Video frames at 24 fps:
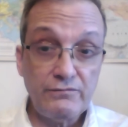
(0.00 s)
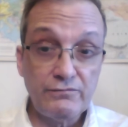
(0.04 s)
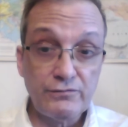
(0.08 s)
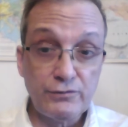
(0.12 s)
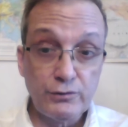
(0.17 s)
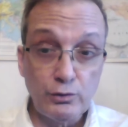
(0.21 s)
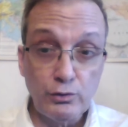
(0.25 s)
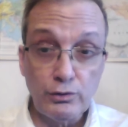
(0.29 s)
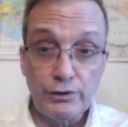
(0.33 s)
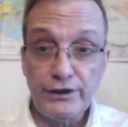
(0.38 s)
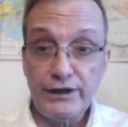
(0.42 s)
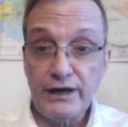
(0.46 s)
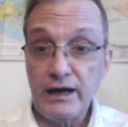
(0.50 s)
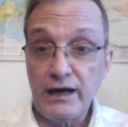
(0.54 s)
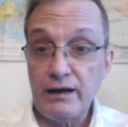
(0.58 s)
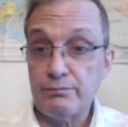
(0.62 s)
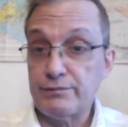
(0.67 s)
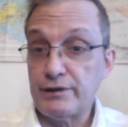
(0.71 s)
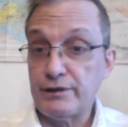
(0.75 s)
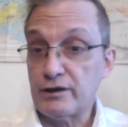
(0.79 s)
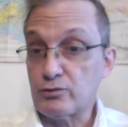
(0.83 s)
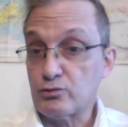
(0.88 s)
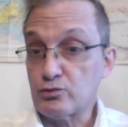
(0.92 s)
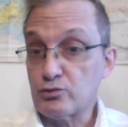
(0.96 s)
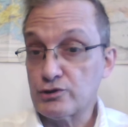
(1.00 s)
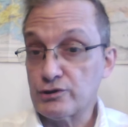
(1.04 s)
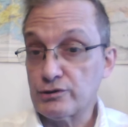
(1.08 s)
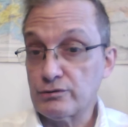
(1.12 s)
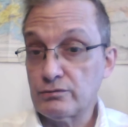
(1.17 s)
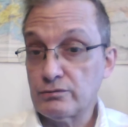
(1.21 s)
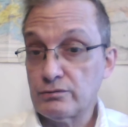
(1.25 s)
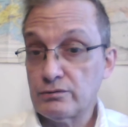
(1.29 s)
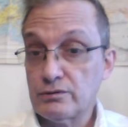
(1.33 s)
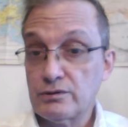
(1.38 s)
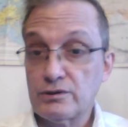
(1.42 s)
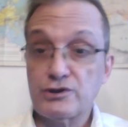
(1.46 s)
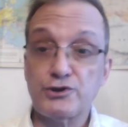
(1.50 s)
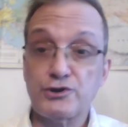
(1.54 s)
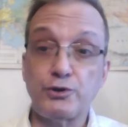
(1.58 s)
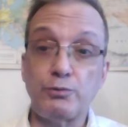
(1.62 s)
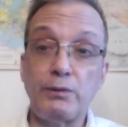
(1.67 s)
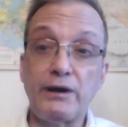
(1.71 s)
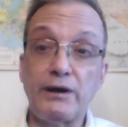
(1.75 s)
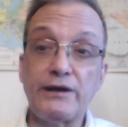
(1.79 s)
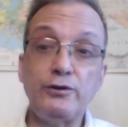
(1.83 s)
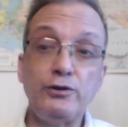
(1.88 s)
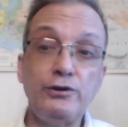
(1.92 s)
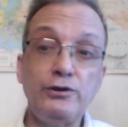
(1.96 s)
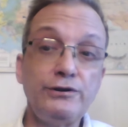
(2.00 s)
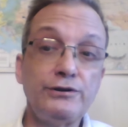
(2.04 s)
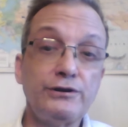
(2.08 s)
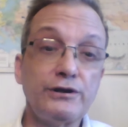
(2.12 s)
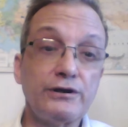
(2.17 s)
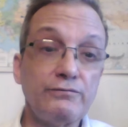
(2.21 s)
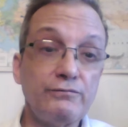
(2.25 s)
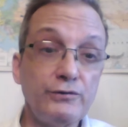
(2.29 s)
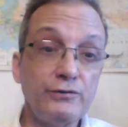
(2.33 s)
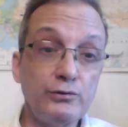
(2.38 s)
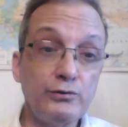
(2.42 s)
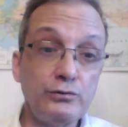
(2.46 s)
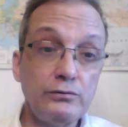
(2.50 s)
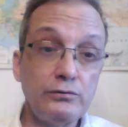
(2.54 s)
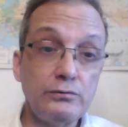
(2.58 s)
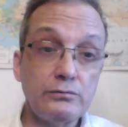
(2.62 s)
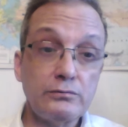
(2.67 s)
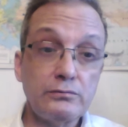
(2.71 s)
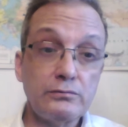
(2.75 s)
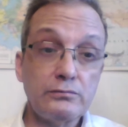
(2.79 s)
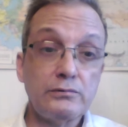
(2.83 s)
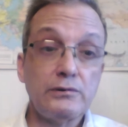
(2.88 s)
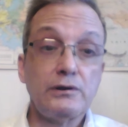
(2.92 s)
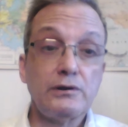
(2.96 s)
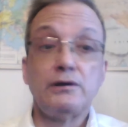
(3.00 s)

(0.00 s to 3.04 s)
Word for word: И вдруг я обнаружил, что мое интервью,